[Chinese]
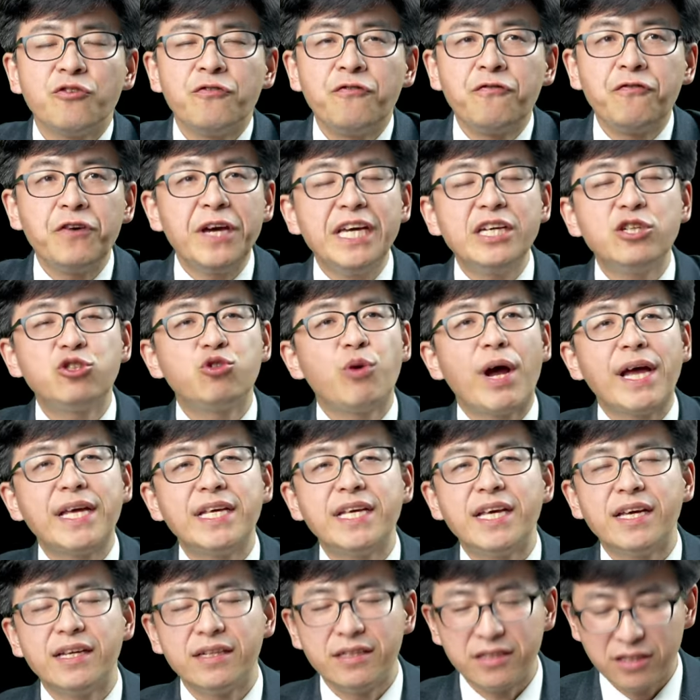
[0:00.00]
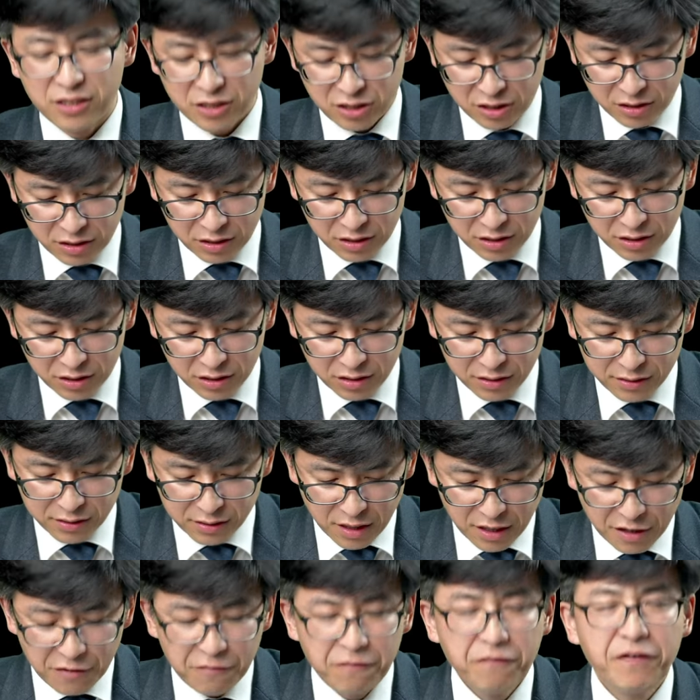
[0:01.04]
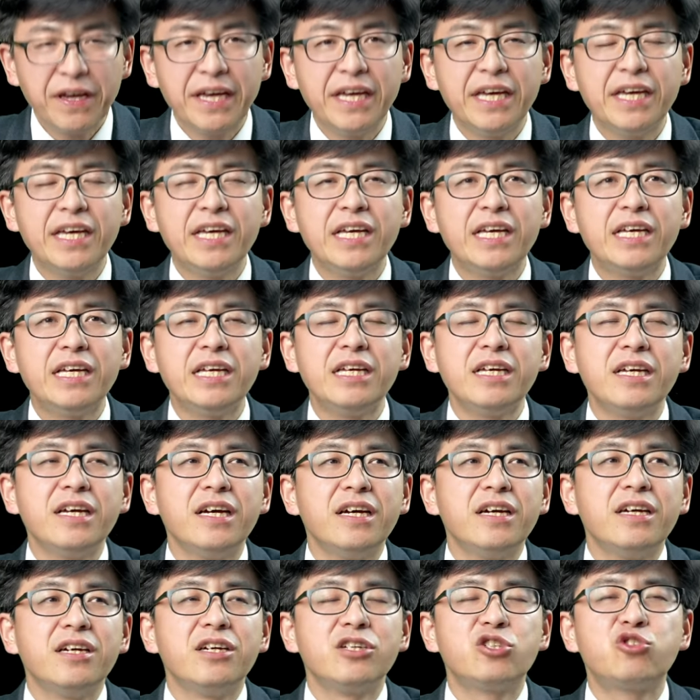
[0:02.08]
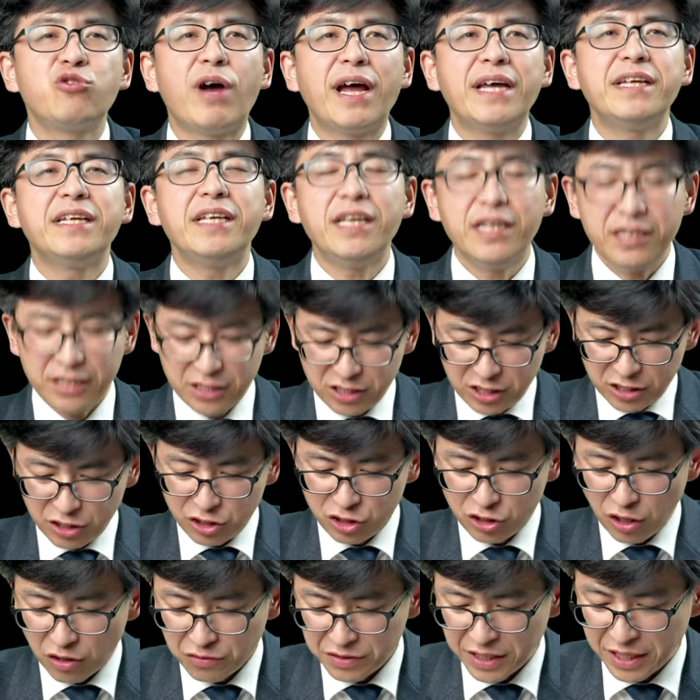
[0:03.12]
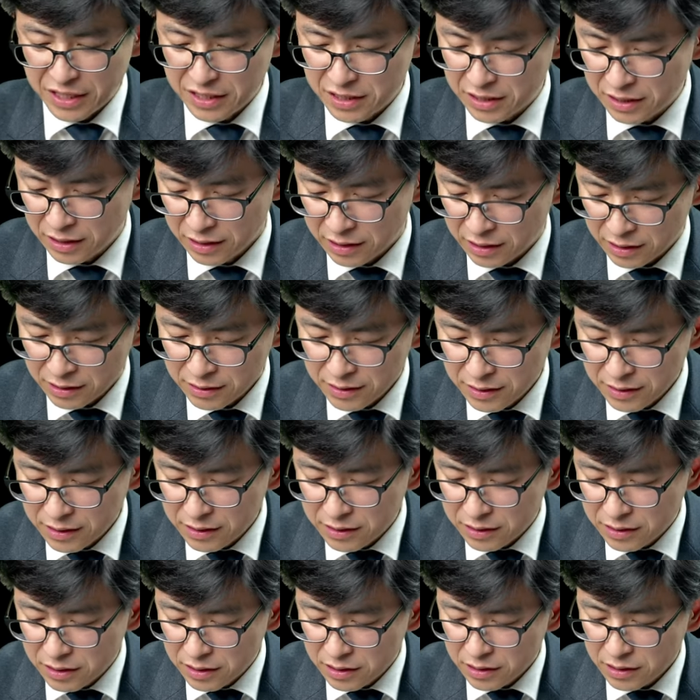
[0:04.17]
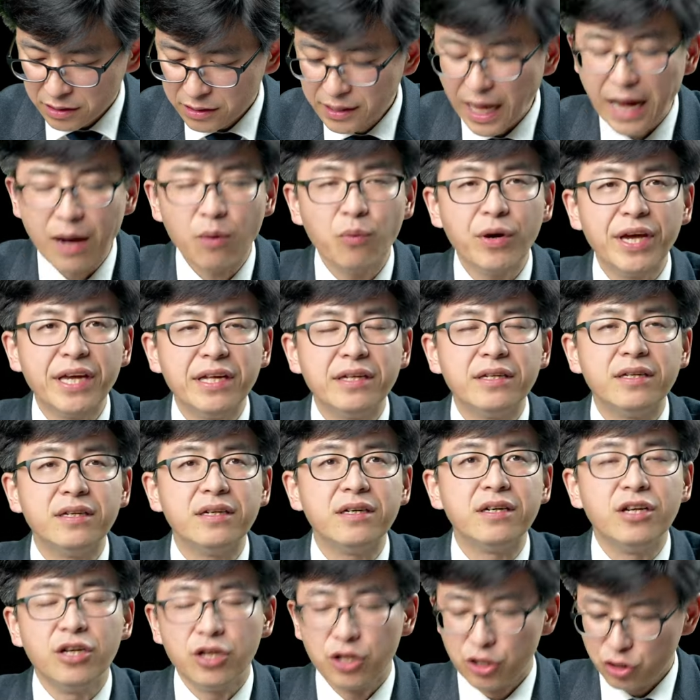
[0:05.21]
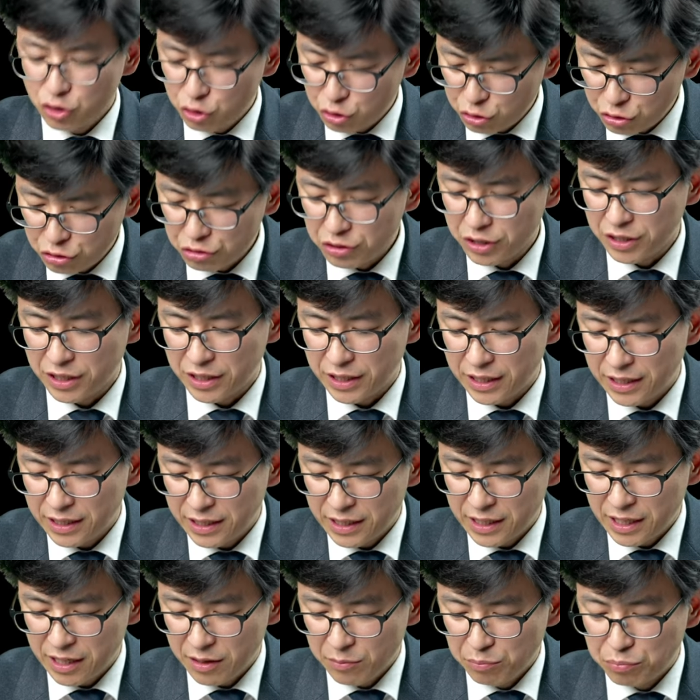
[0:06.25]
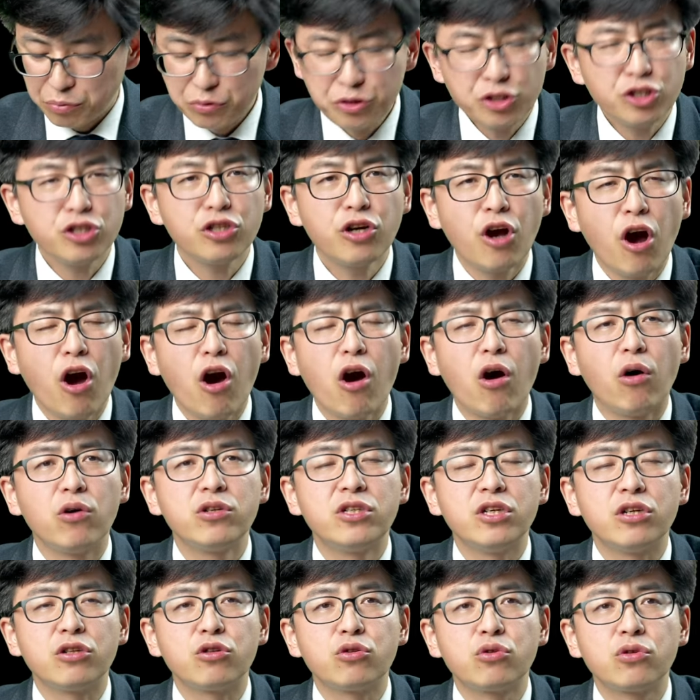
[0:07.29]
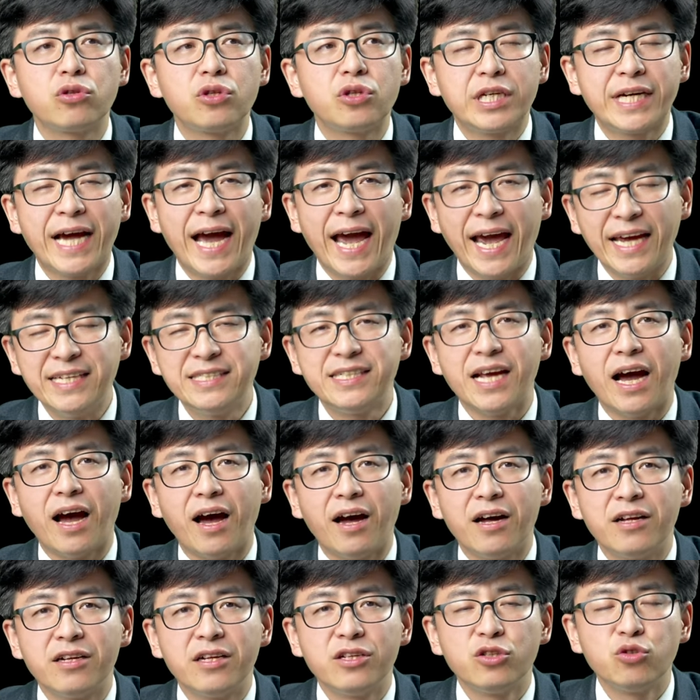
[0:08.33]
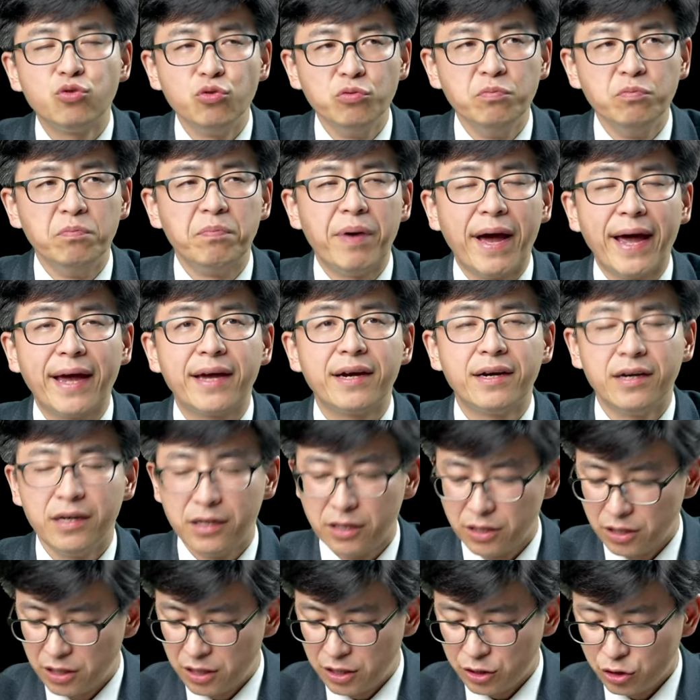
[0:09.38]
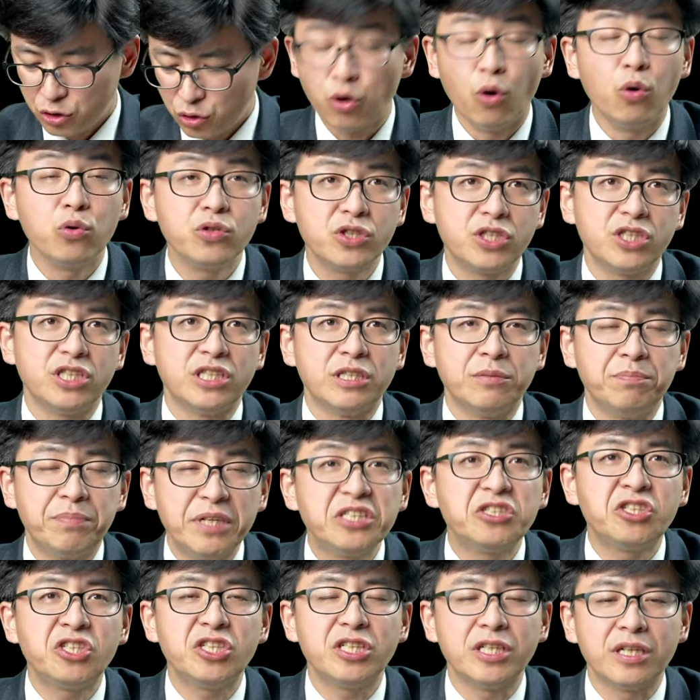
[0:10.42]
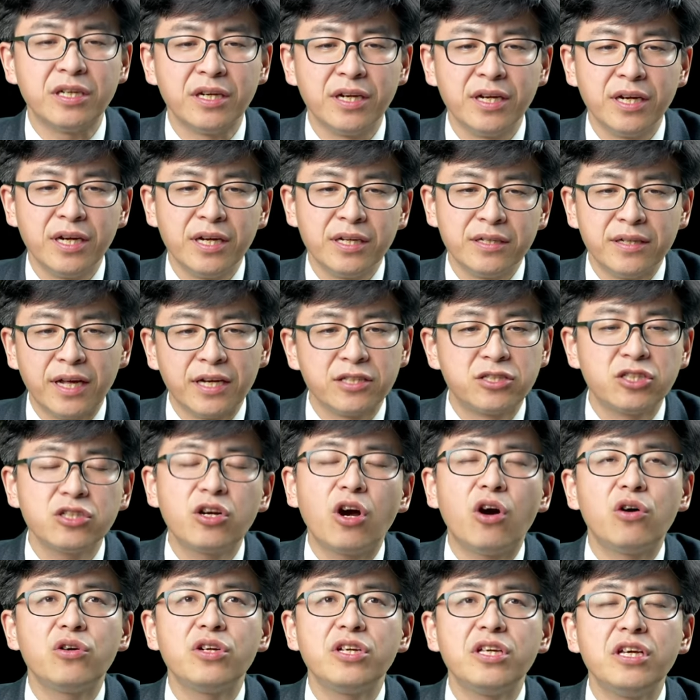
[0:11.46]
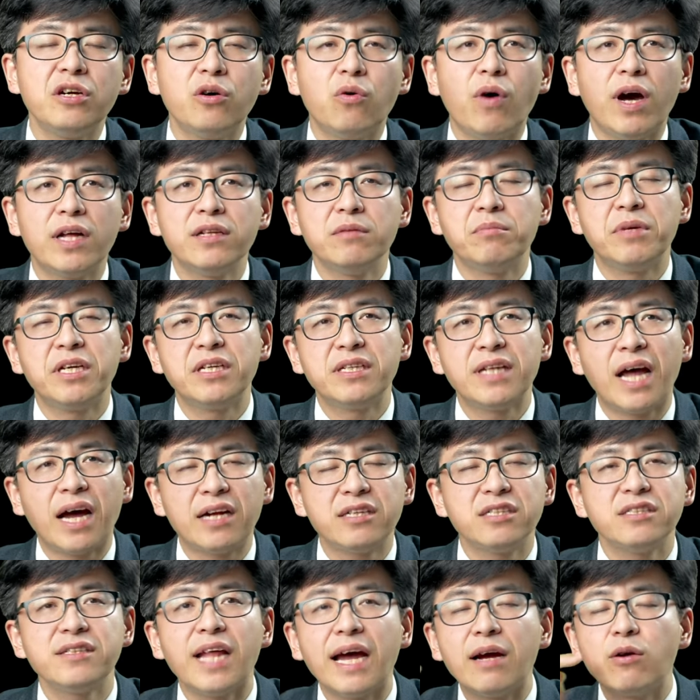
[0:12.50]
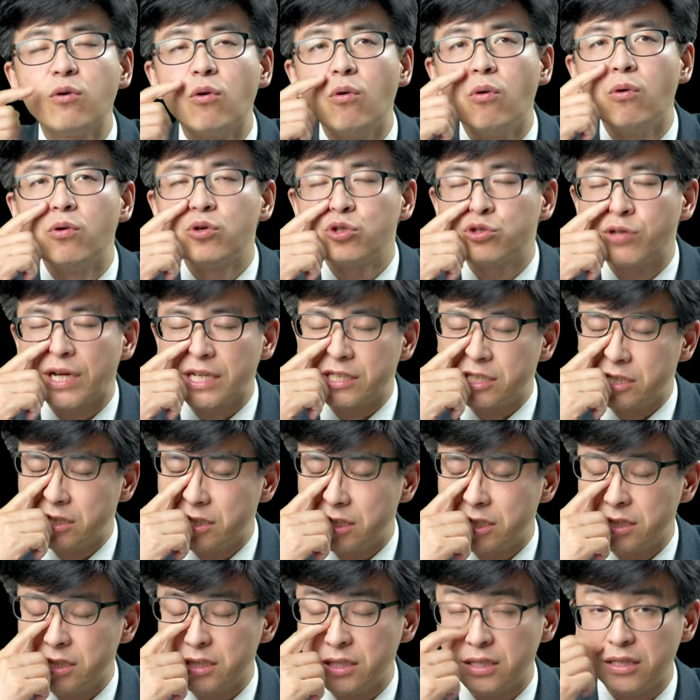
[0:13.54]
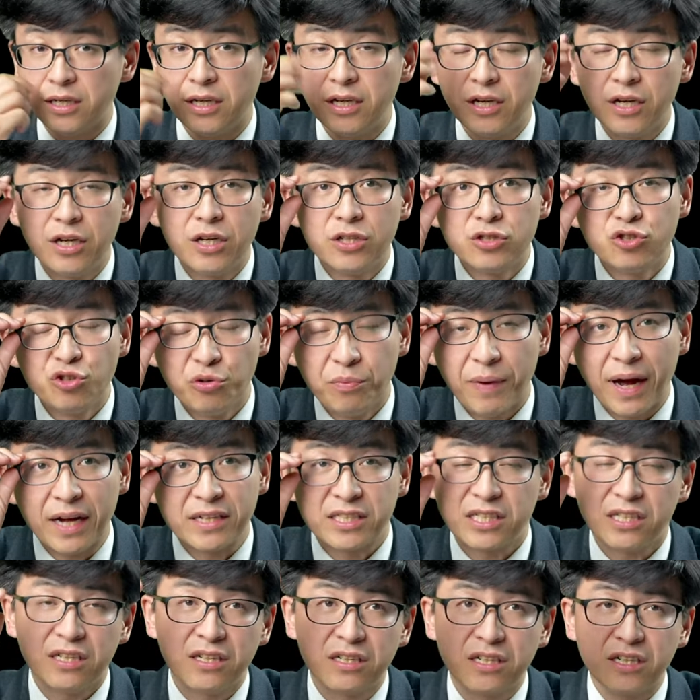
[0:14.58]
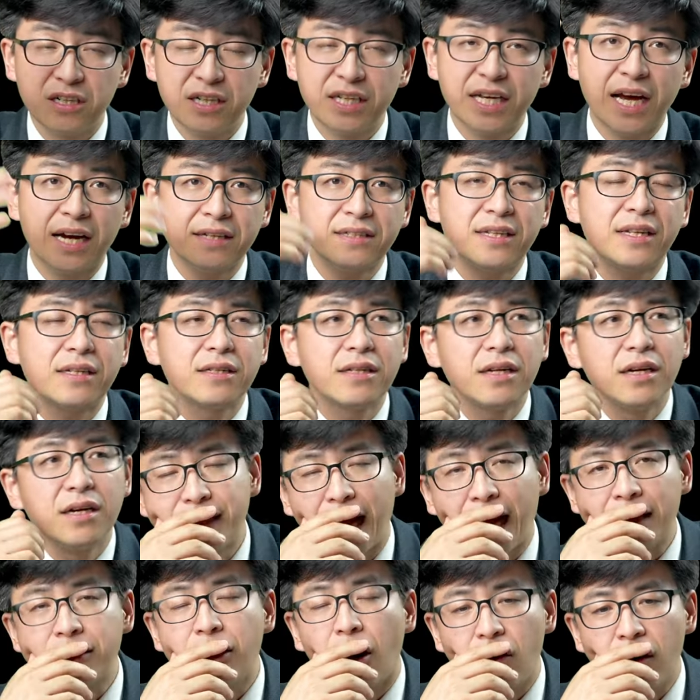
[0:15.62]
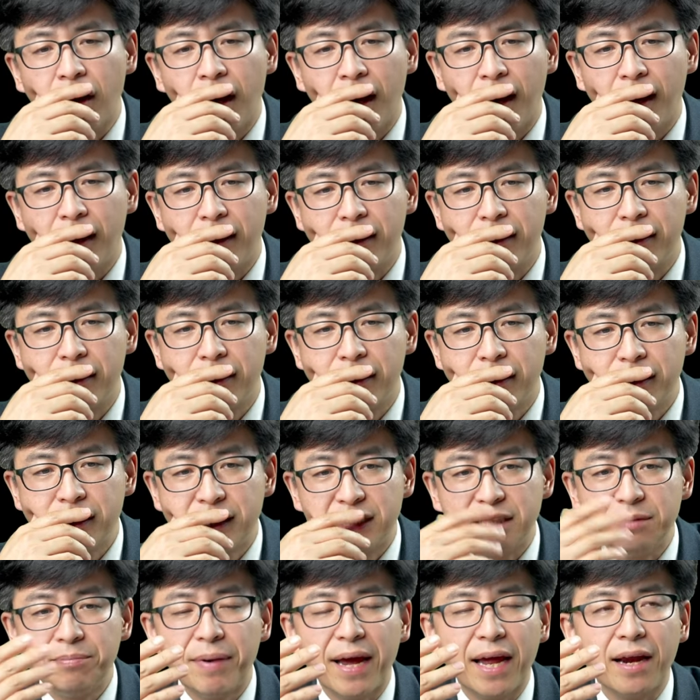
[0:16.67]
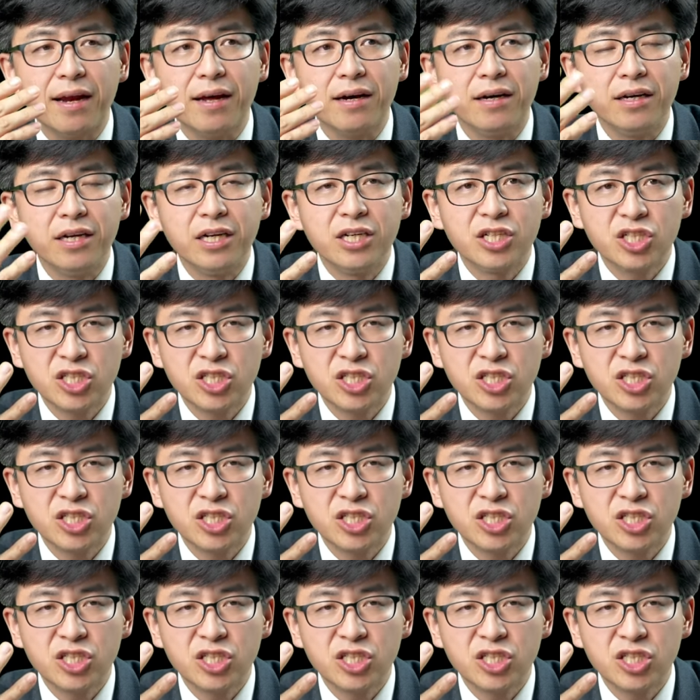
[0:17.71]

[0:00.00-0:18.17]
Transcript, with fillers: 非专业的、非专业的这个少年人大卫呢，却不是靠着铠甲、盾牌和铜戟兵器，乃是靠着耶和华的名，拿着弹弓、甩石器，就把这个歌利亚打倒了哈，击败了。